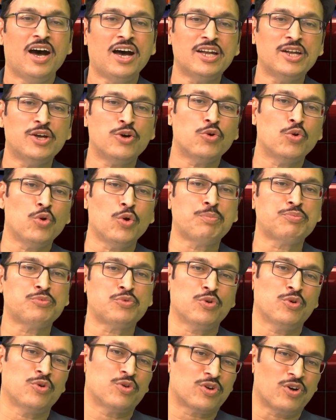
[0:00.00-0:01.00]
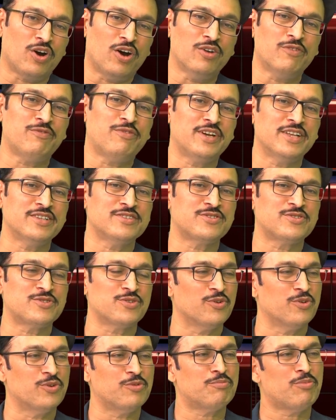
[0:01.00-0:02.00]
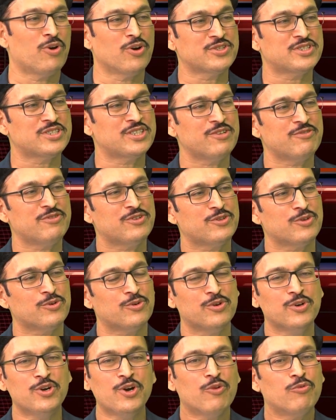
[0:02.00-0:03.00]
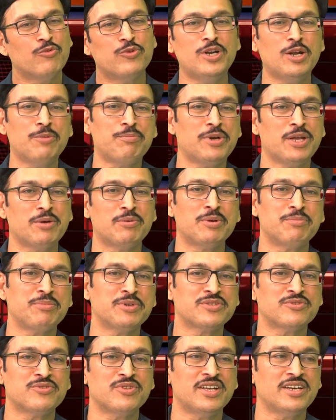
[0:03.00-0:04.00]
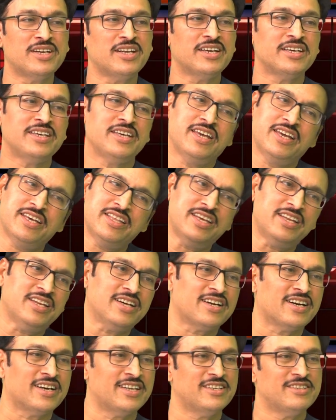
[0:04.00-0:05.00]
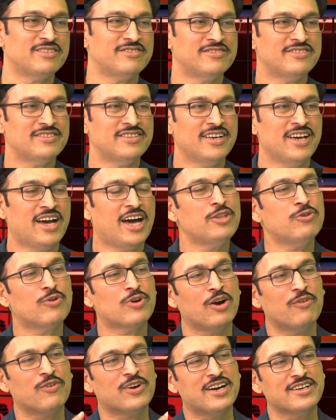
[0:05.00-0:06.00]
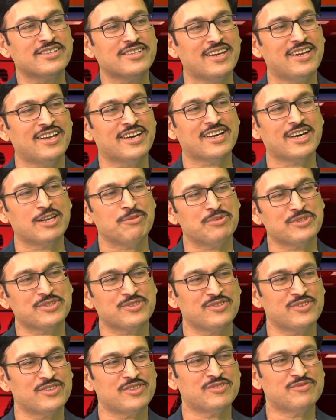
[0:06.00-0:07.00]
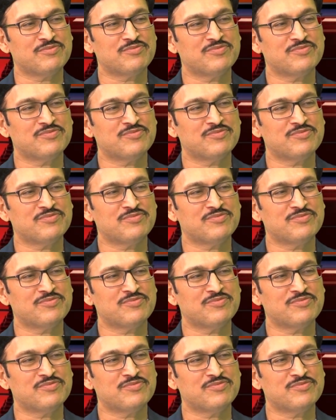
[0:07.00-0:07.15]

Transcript: అన్న హోప్తో కాన్ఫిడెన్స్తో పాజిటివిటీతో ఉన్నప్పుడు ఏమనిపిస్తుందంటే ఏదైనా కానీ అది ఒక అవకాశంలా కనిపిస్తుంది